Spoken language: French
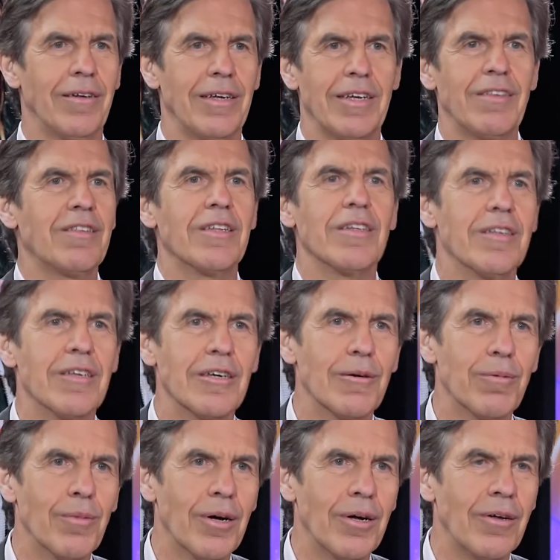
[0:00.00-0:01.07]

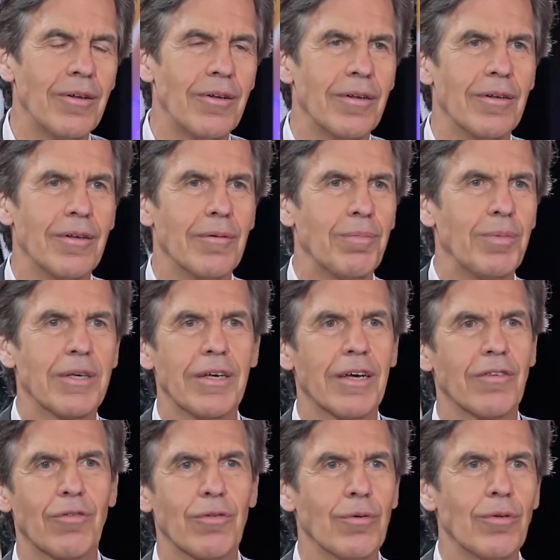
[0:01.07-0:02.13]
esthétiquement,
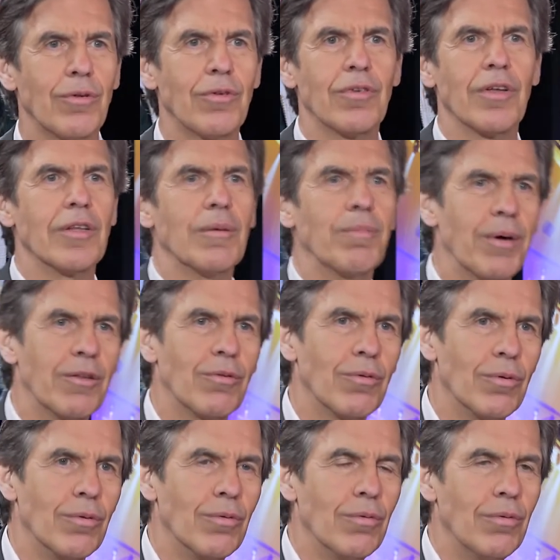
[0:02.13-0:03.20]
Picasso ne s'en est pas
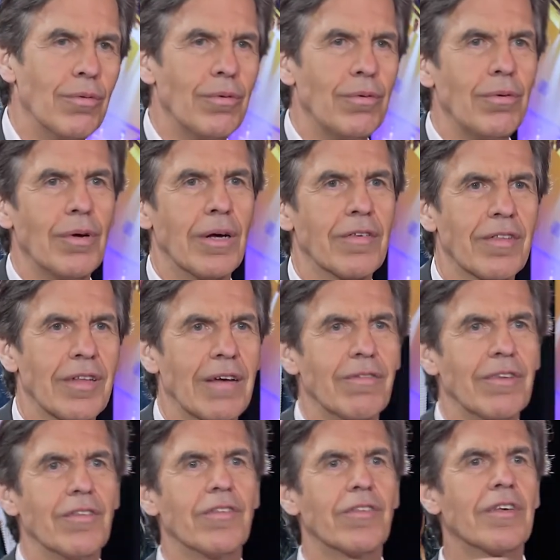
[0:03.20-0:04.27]
tenu à
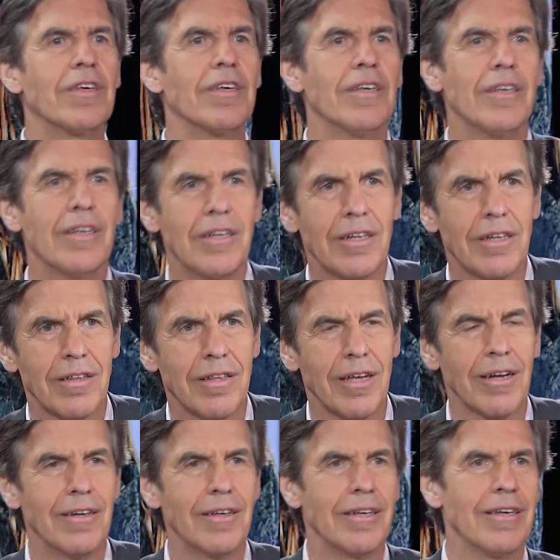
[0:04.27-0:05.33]
Stravinsky, il est
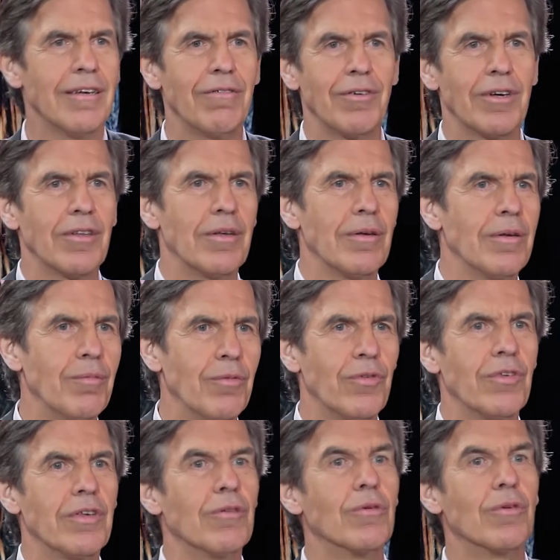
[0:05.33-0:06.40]
allé vers des
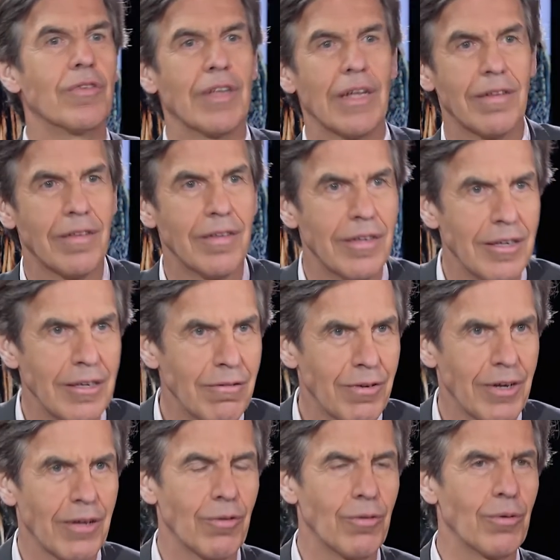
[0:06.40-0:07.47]
musiques de Satie,
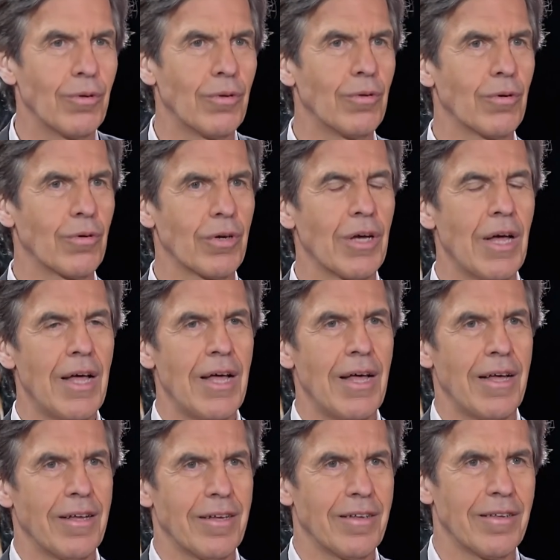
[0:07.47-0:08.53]
vers d'autres. Donc
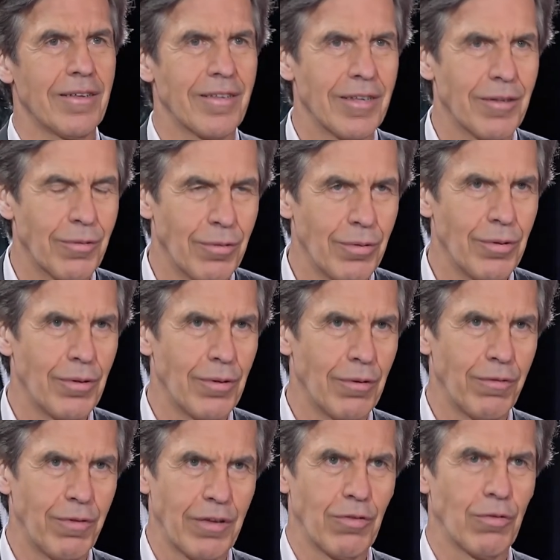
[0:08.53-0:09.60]
c'est
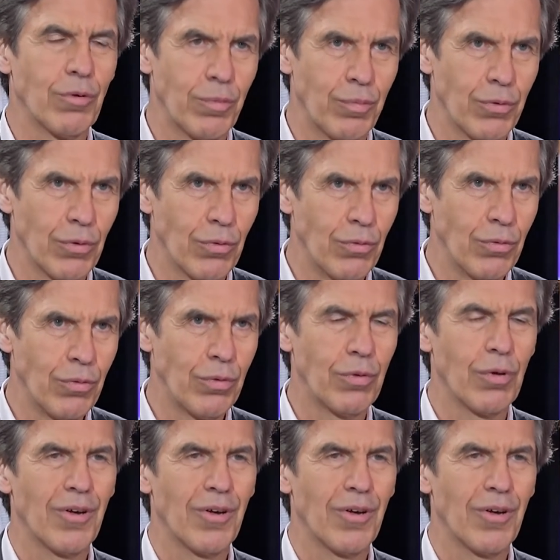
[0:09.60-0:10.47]
une façon pour nous de